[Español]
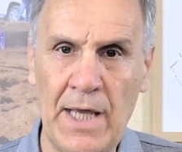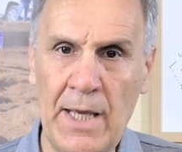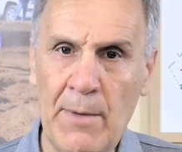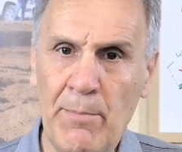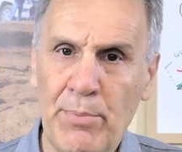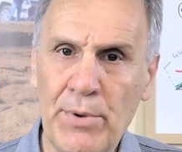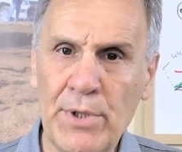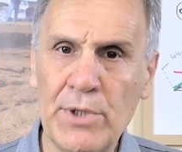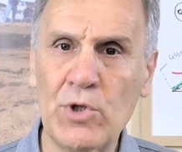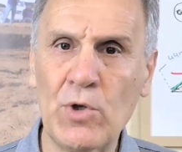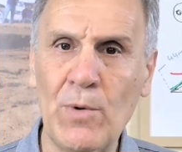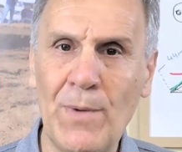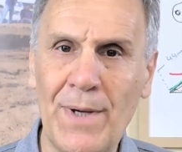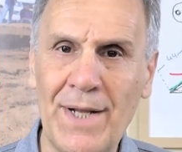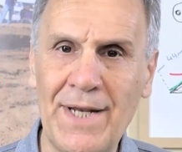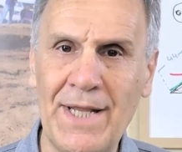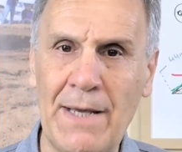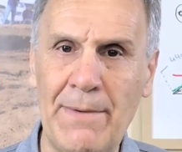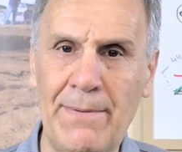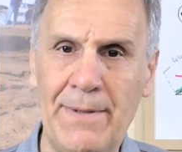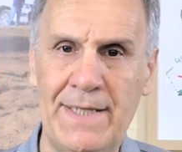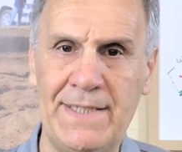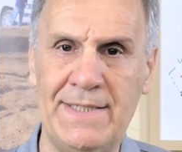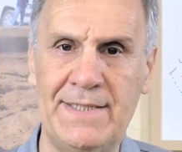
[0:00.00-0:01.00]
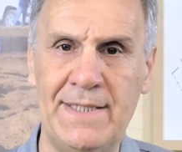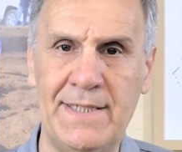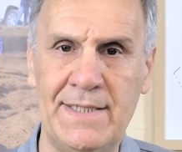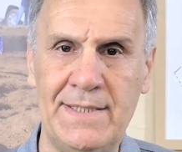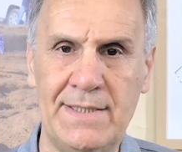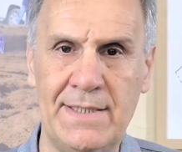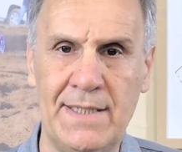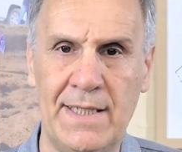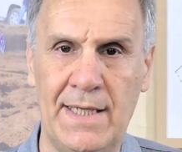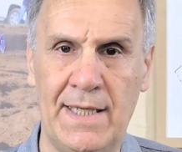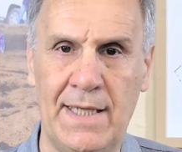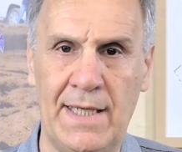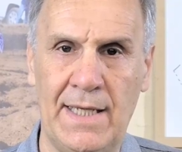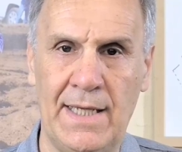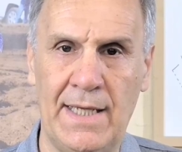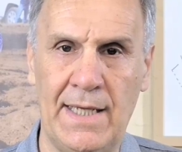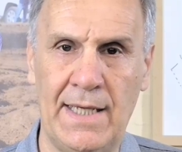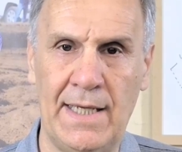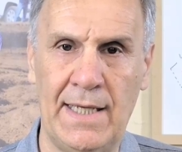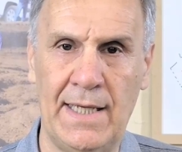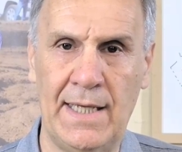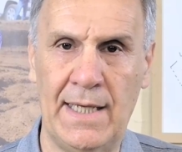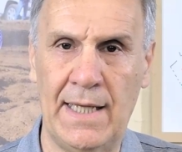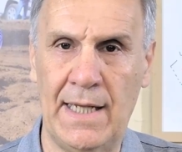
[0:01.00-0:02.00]
he puesto varias veces
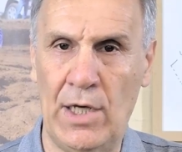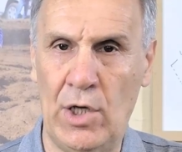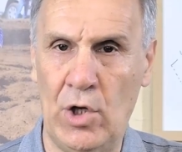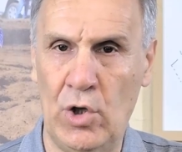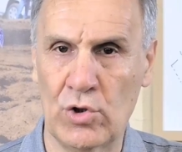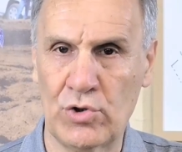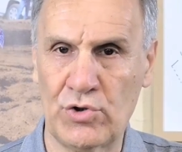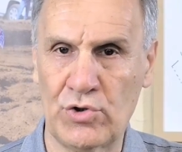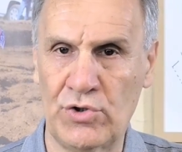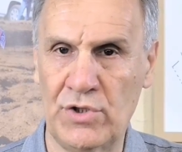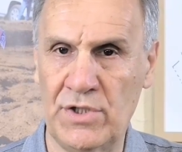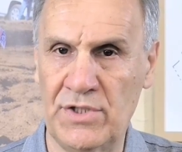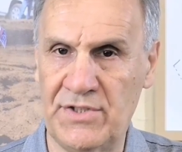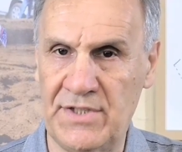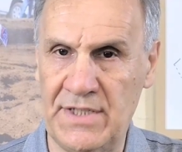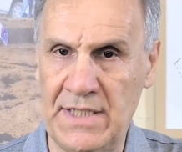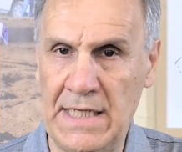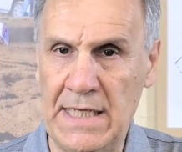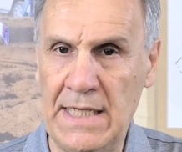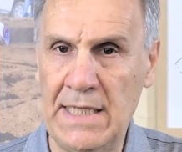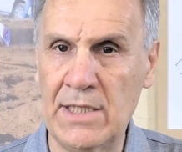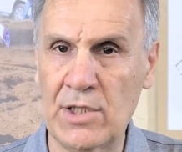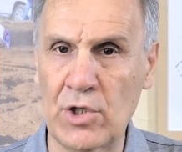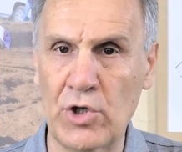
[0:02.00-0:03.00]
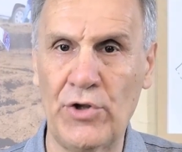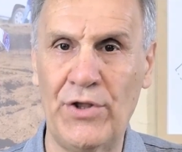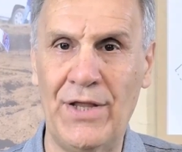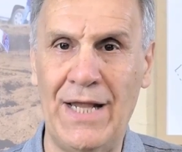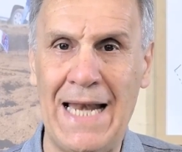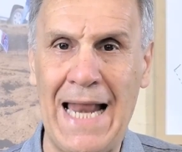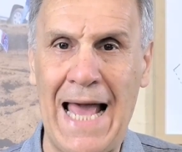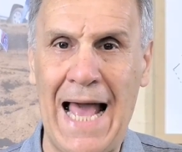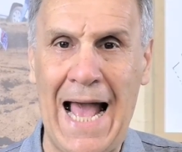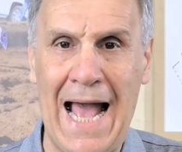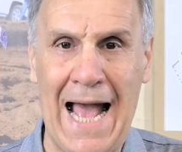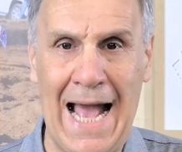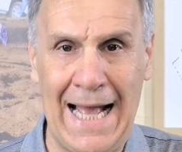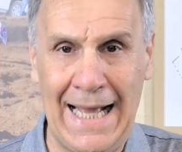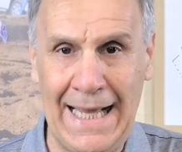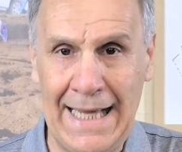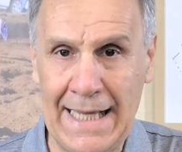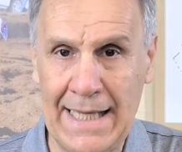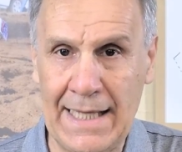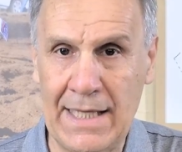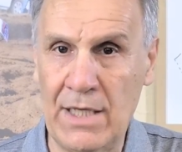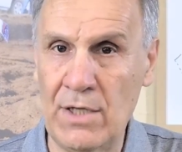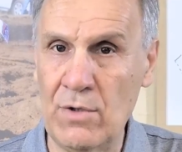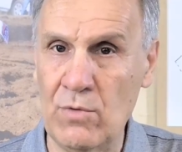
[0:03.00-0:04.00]
eh, los cilindros de la
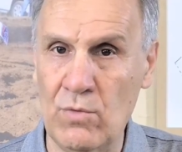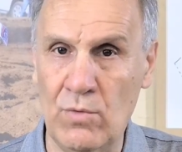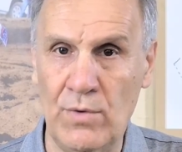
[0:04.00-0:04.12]
AX,